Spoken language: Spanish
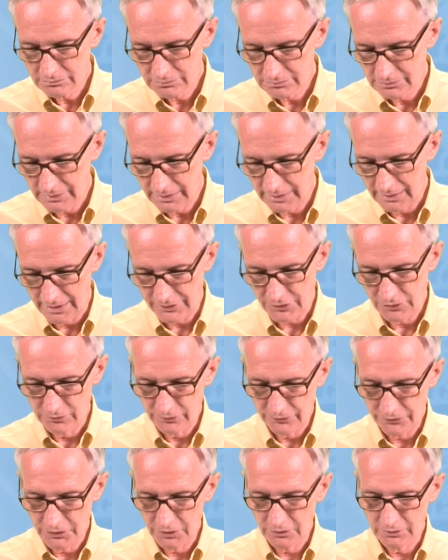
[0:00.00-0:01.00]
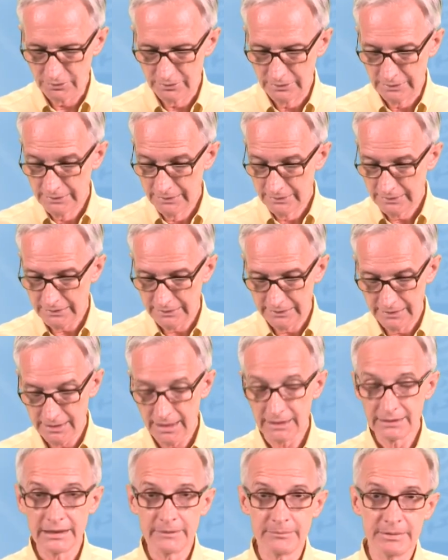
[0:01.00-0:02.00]
la solución
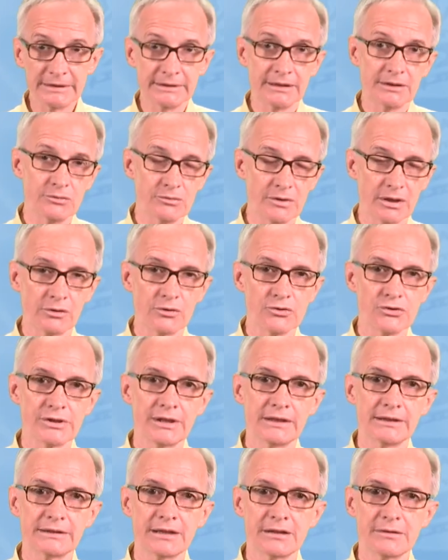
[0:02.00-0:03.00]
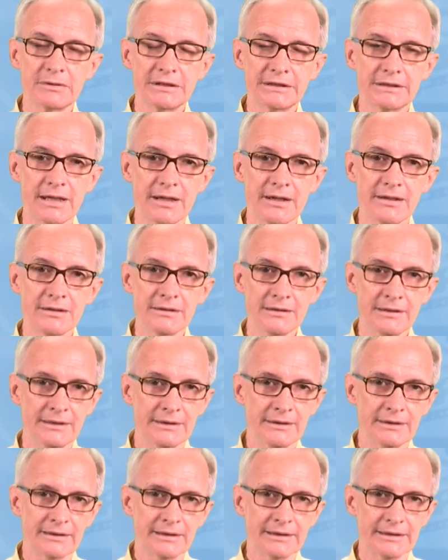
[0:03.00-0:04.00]
general depende de una constante arbitraria
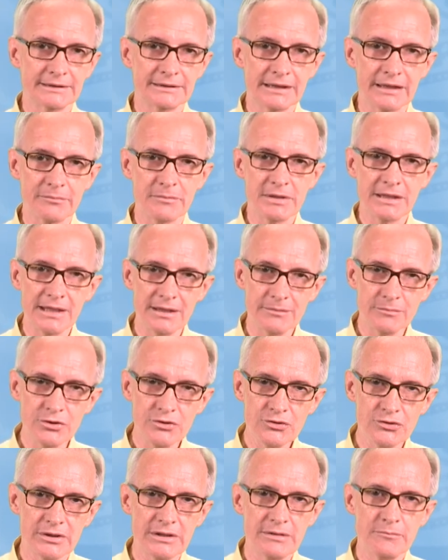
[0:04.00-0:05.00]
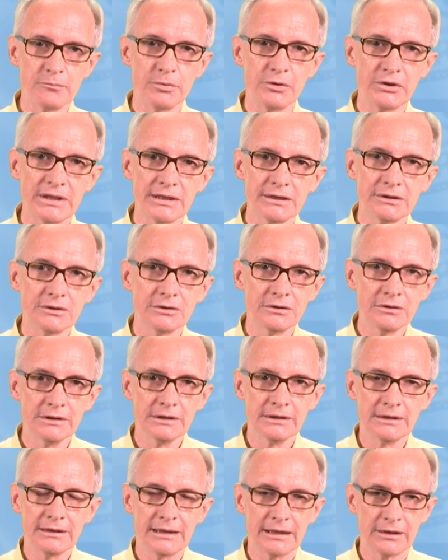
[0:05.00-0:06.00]
que determinamos imponiendo
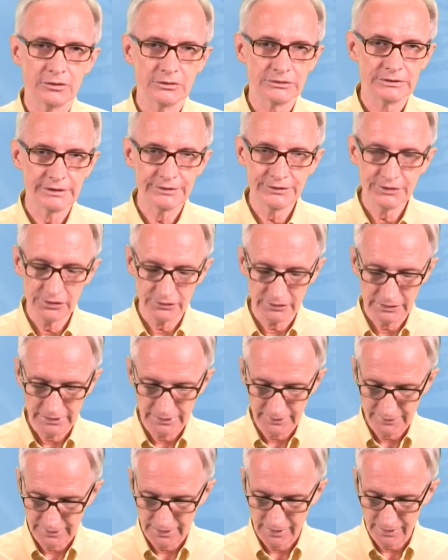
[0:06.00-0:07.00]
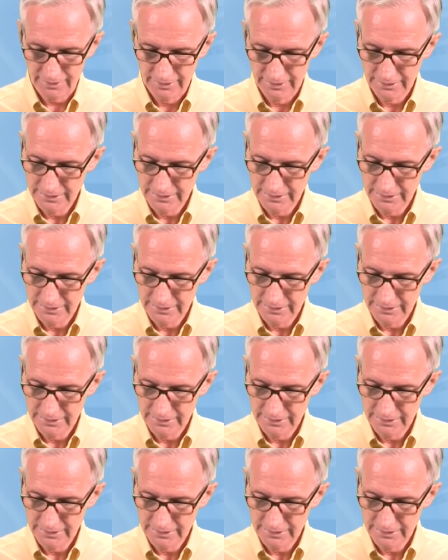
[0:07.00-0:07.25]
la condición inicial.